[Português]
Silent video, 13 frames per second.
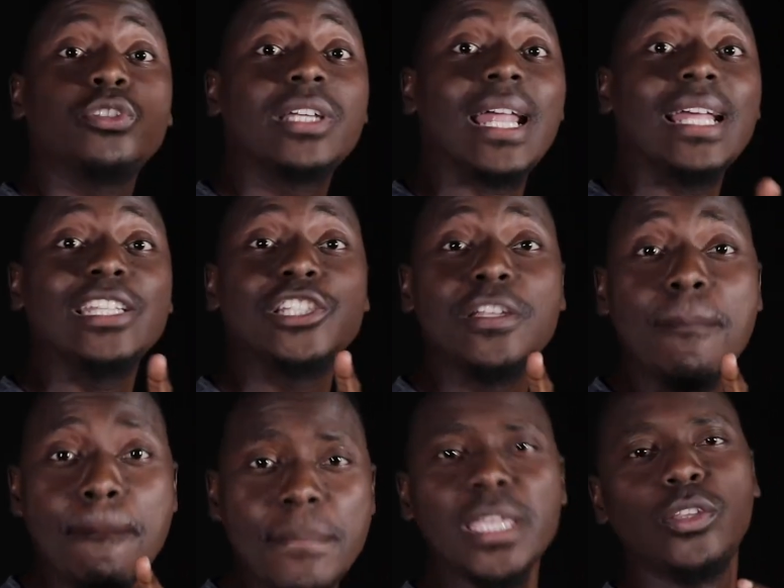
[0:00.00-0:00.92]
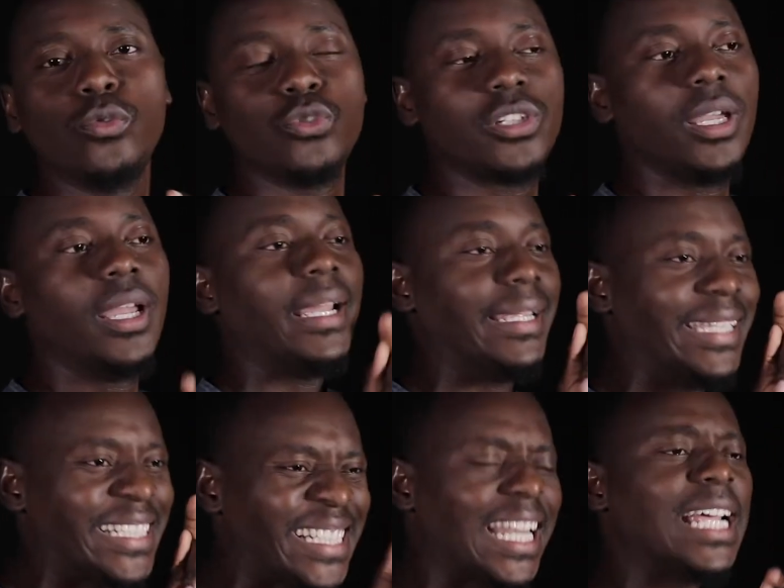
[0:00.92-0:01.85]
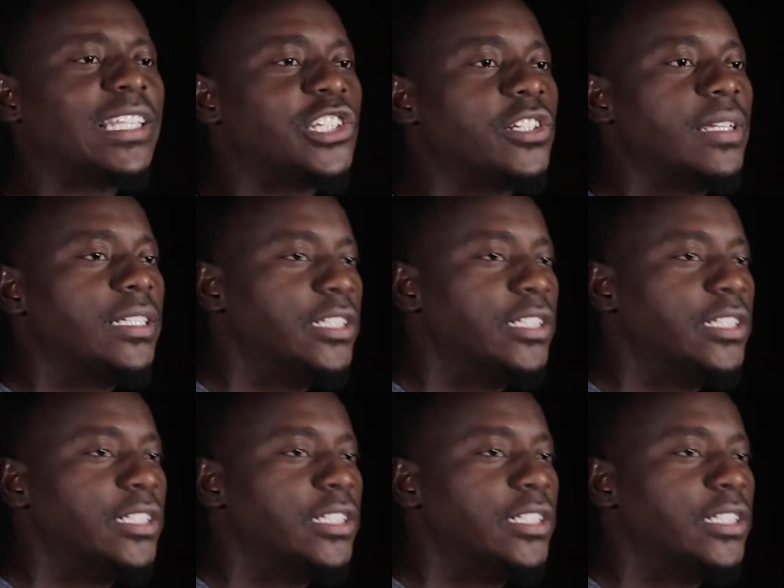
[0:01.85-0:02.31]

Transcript: dos grandes mitos e das grandes